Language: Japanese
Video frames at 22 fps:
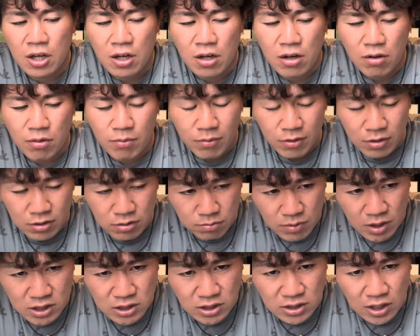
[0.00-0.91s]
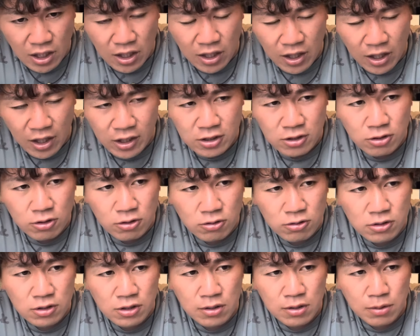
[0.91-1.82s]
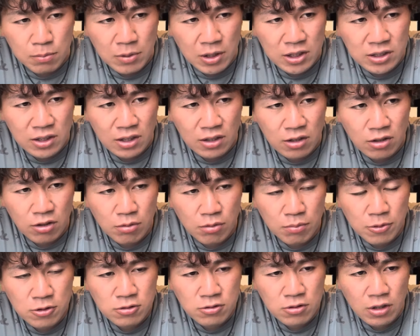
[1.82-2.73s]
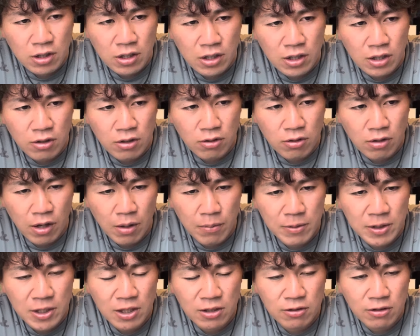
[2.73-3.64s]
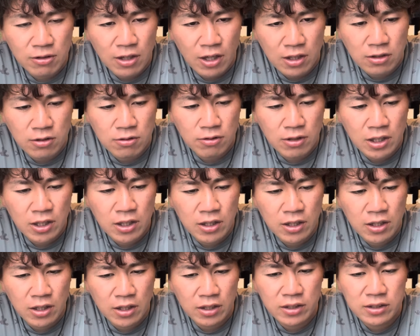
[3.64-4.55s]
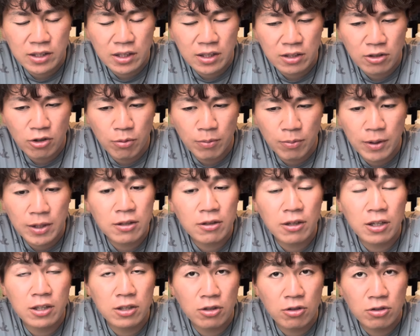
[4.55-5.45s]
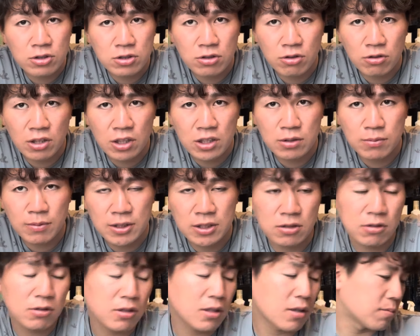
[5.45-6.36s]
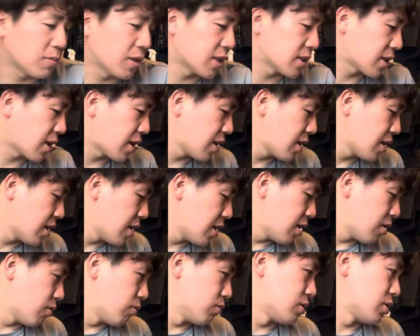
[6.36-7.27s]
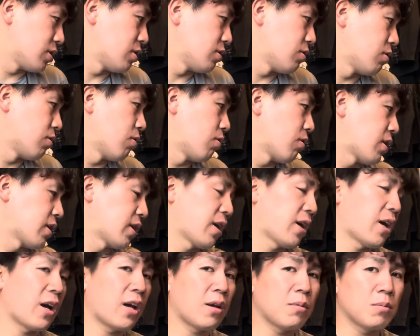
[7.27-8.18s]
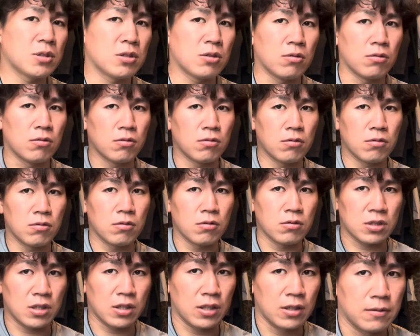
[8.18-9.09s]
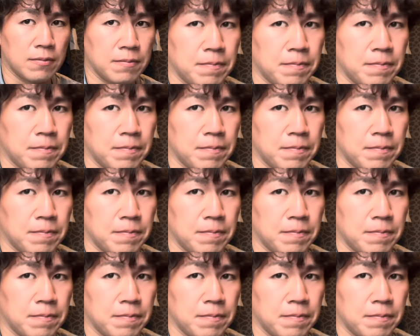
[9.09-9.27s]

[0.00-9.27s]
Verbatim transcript: 思いました。はい、ということで皆さんが思う、えー、オカ店の野球をね、えー、ぜひコメント欄によろしくお願いします。それじゃあ皆さん、お次の動画で会いましょう。お疲れ。